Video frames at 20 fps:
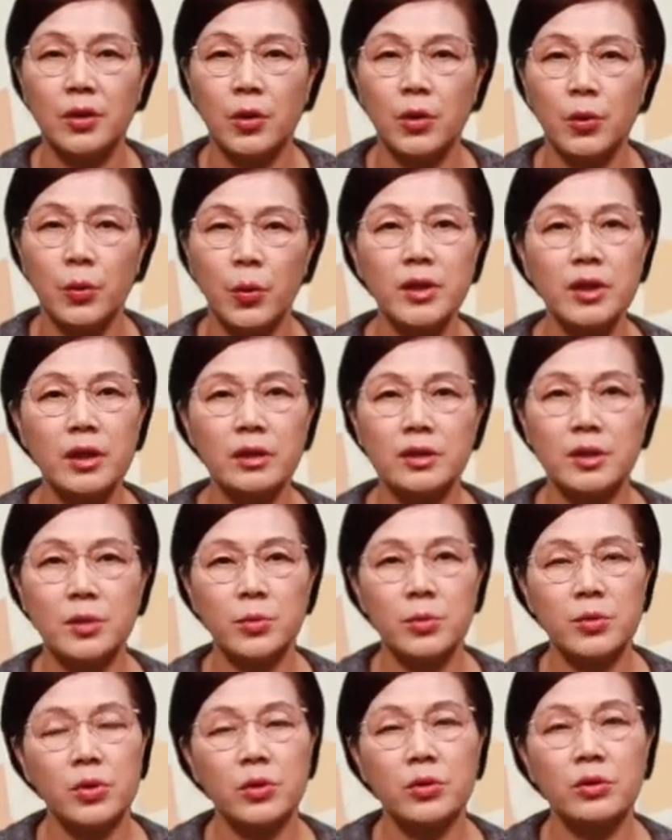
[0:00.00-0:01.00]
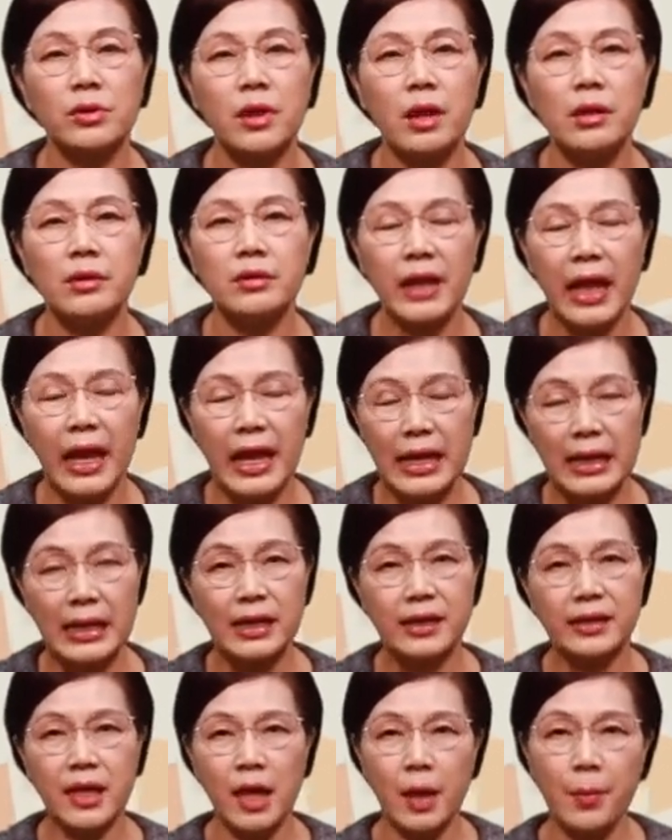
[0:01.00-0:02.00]
회장님 저는 내,
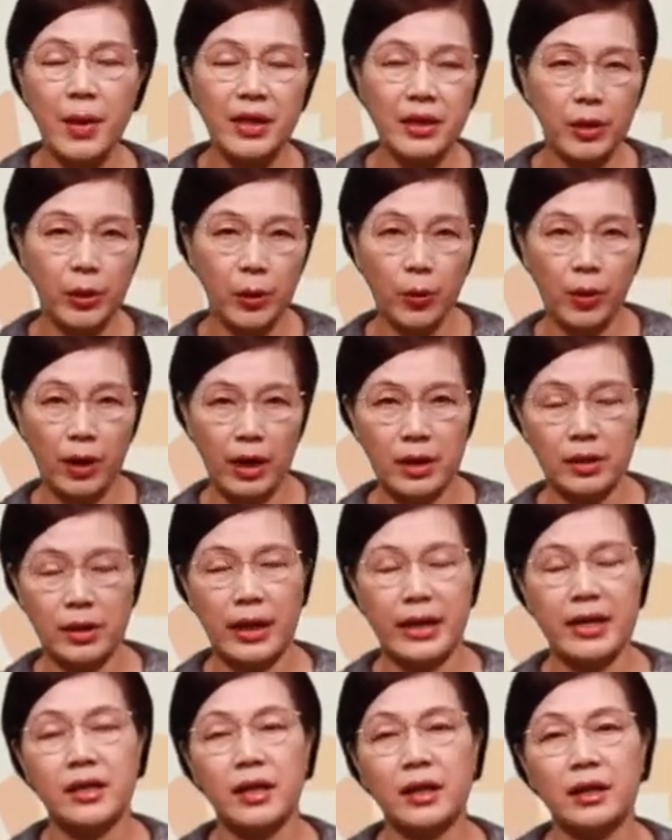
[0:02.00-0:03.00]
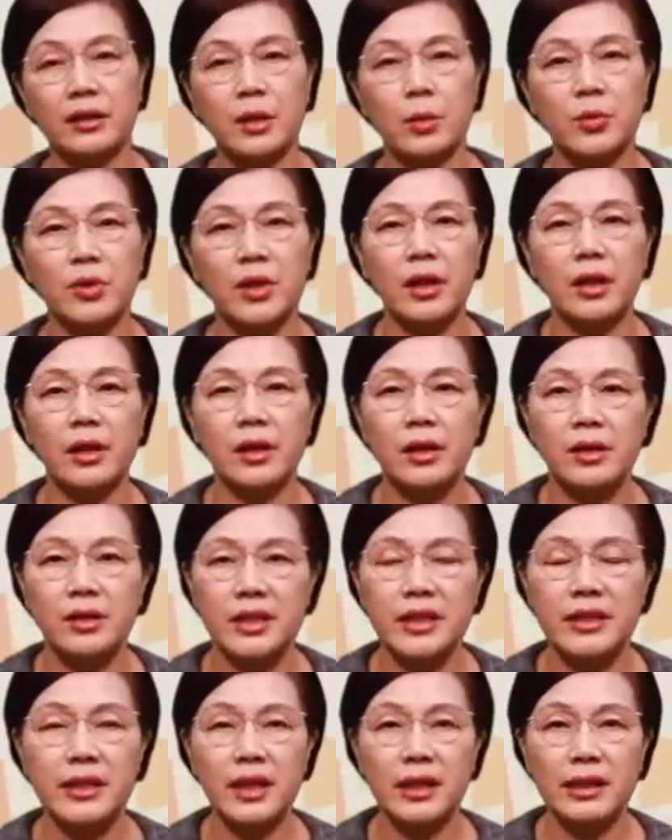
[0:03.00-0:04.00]
내일 예배 드리러 가, 야 되기 때문에
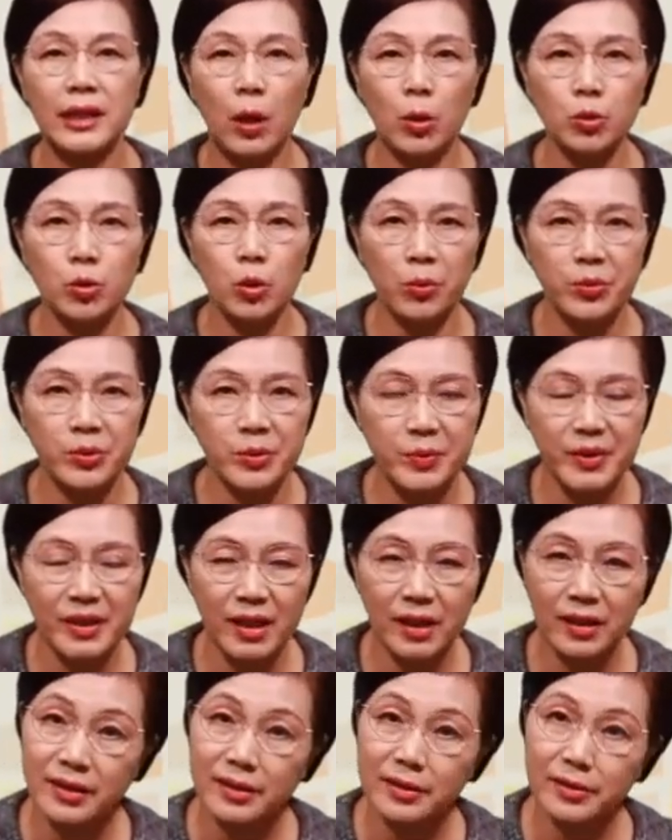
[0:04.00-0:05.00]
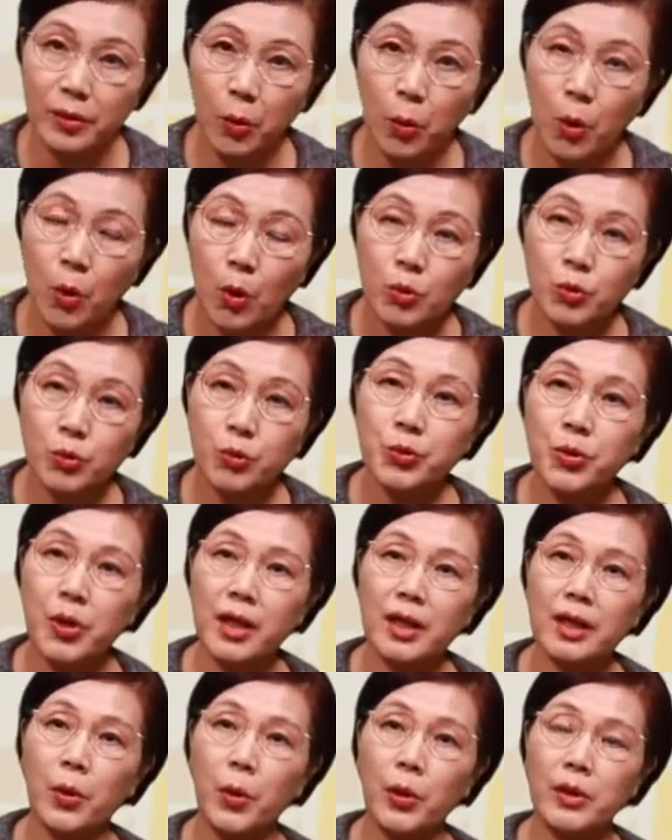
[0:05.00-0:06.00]
직장에 나올 수 없습니다. 그랬어요.
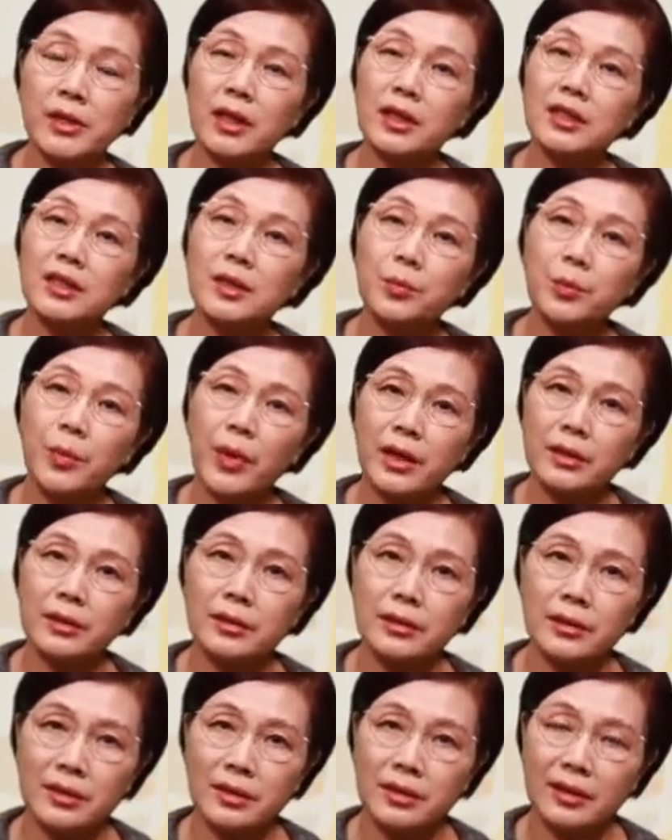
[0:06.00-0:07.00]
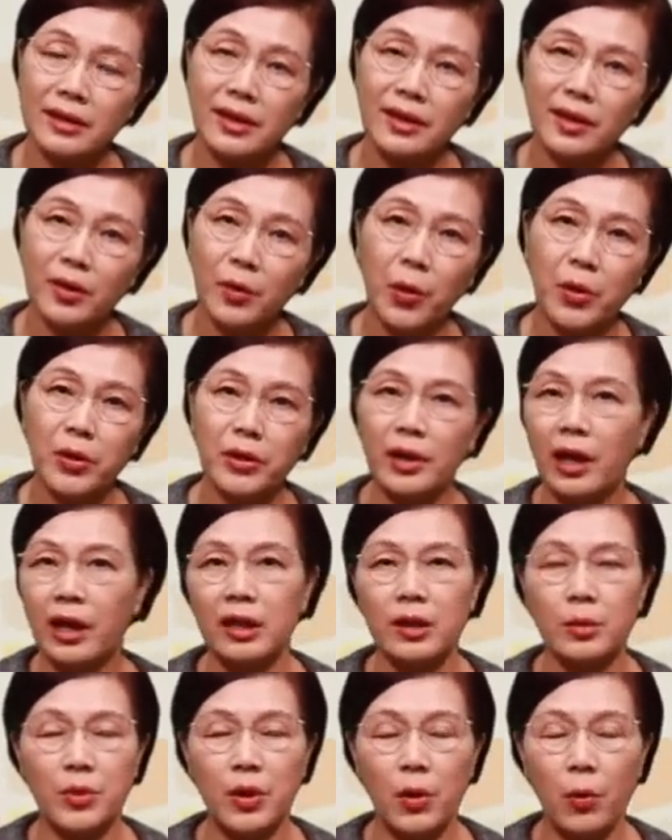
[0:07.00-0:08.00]
순간에 회장님 말을
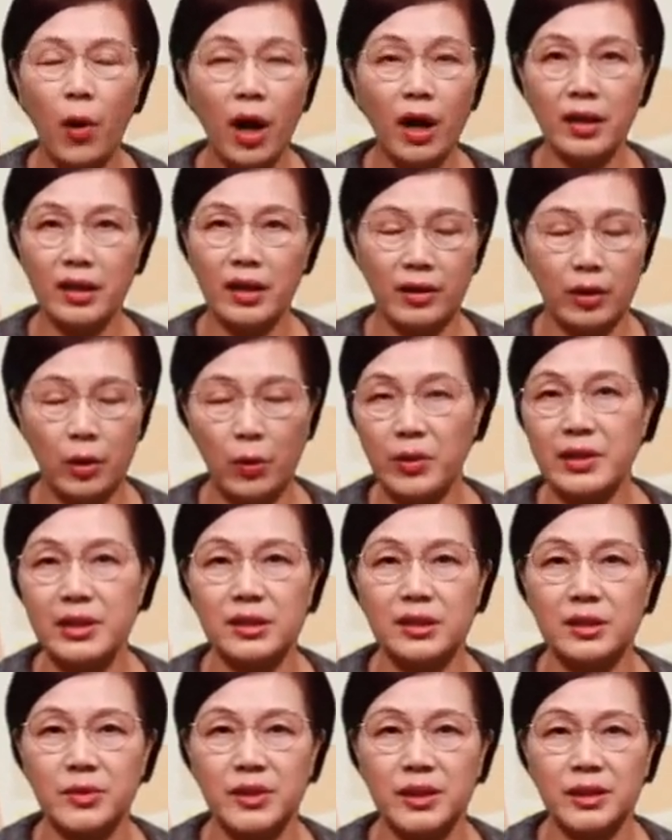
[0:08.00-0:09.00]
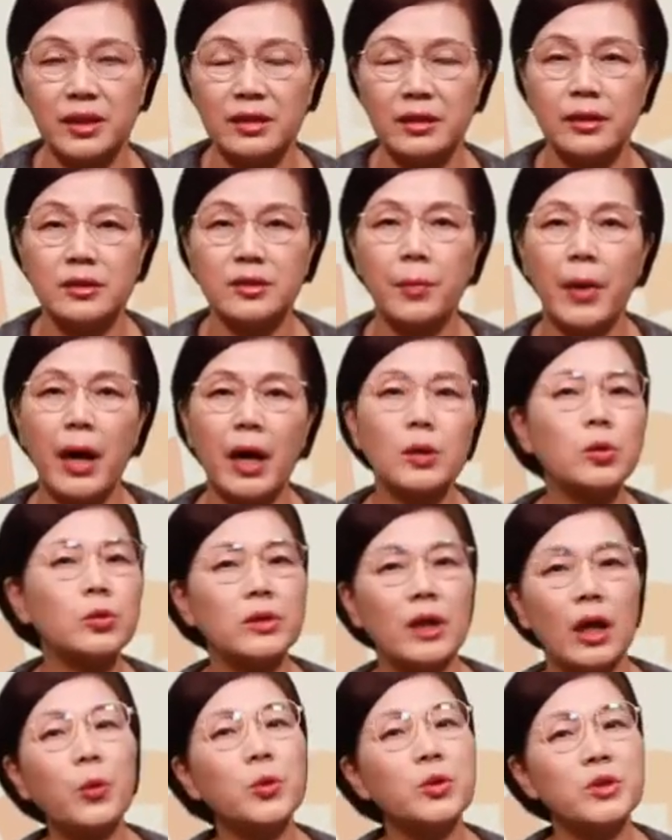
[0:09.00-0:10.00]
거역했기 때문에 화가 난 거예요. 회장님이. 그래서 바로
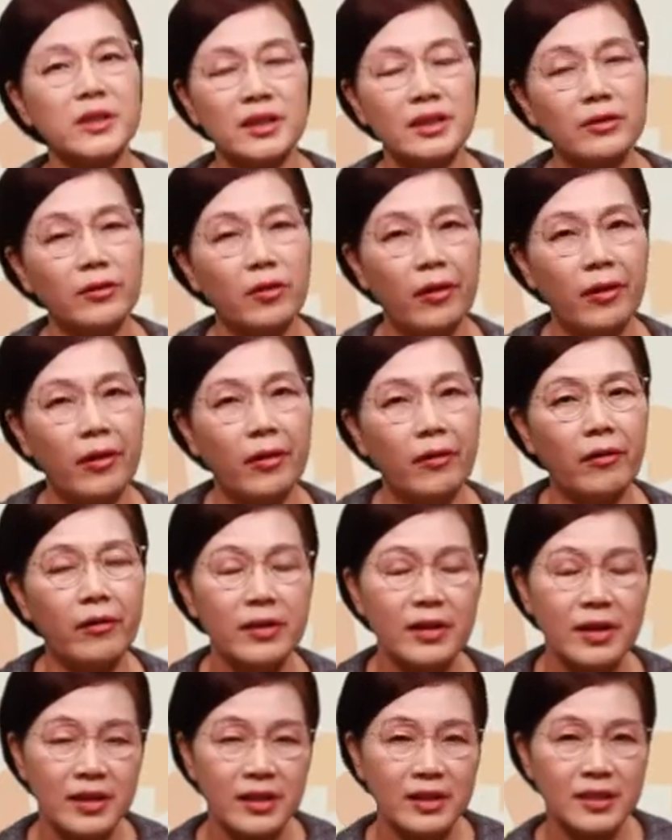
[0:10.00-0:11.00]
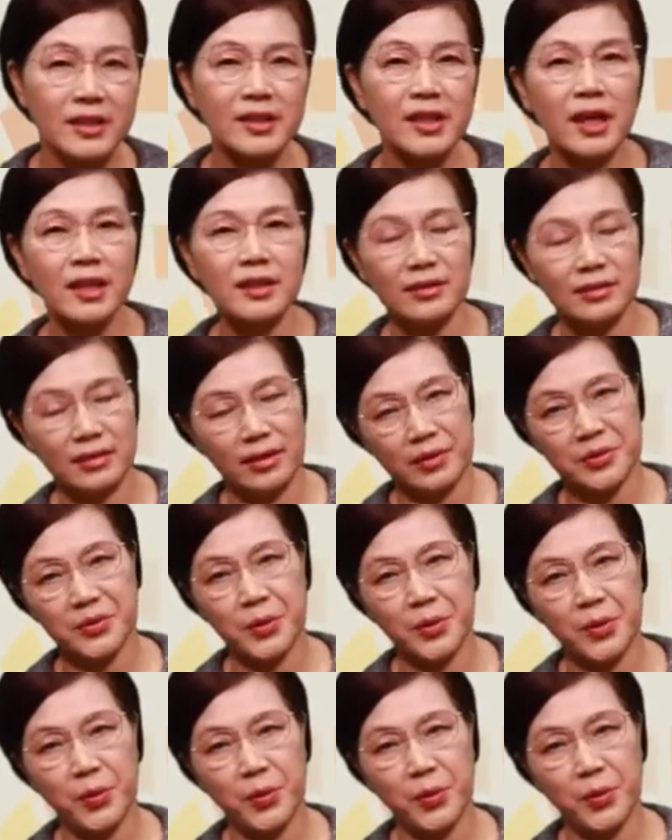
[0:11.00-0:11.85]
그냥 해고시킨 거예요. 시간이 흘렀어요.